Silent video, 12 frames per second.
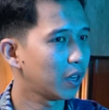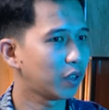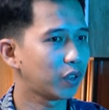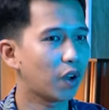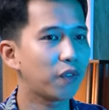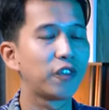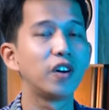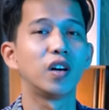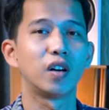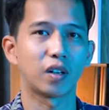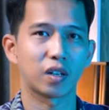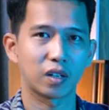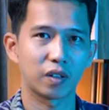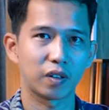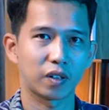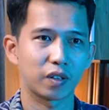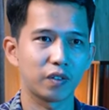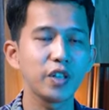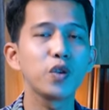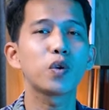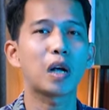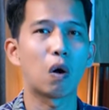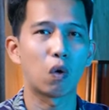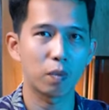nó vừa với nhu
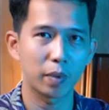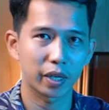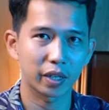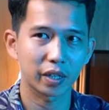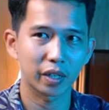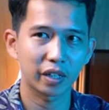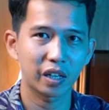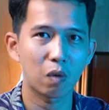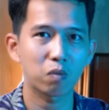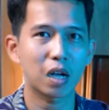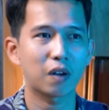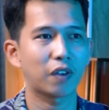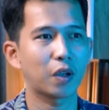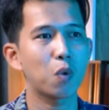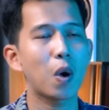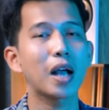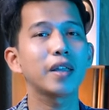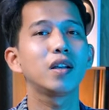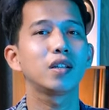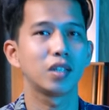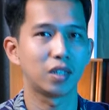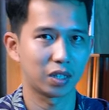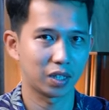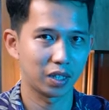cầu của mình không cần phải quá dư
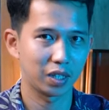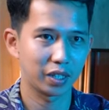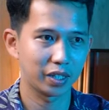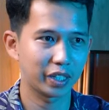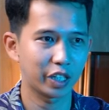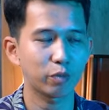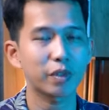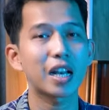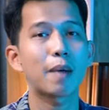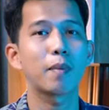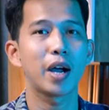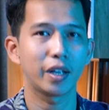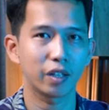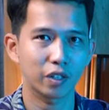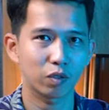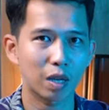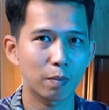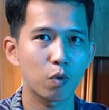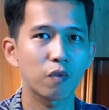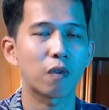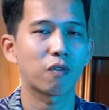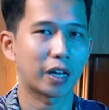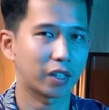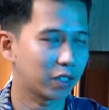thừa chỉ khi chúng ta đam mê thôi chúng ta muốn vọc
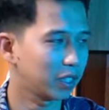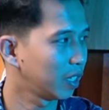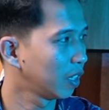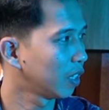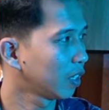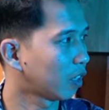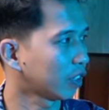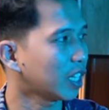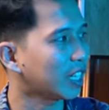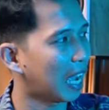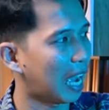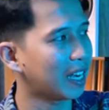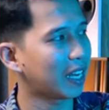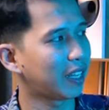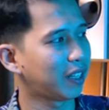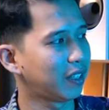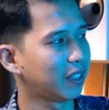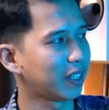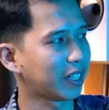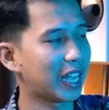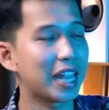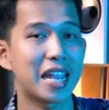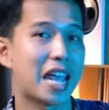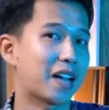vạch thôi còn tất cả này vừa
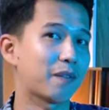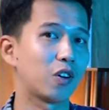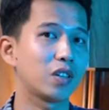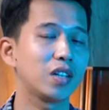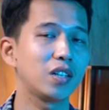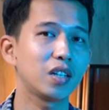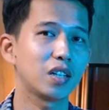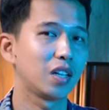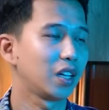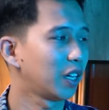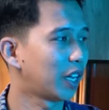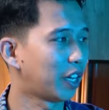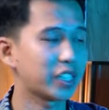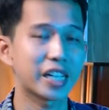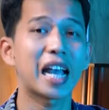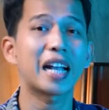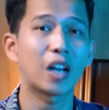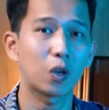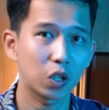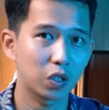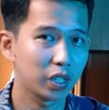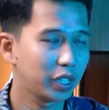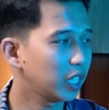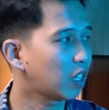nghe nhạc mọi thứ á, thì nó sẽ khác nhau thôi
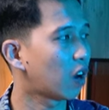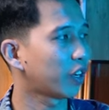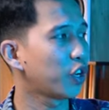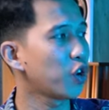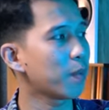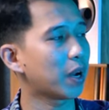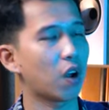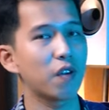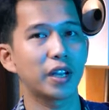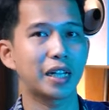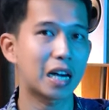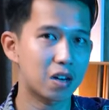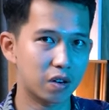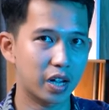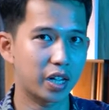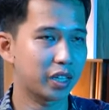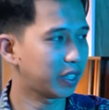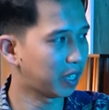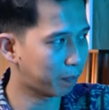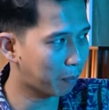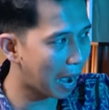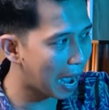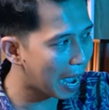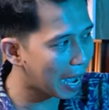chứ còn nếu mà nói về karaoke thì
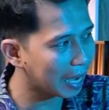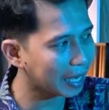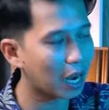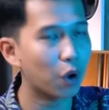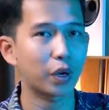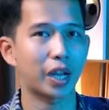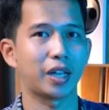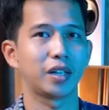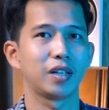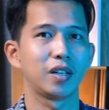ba cái đầu này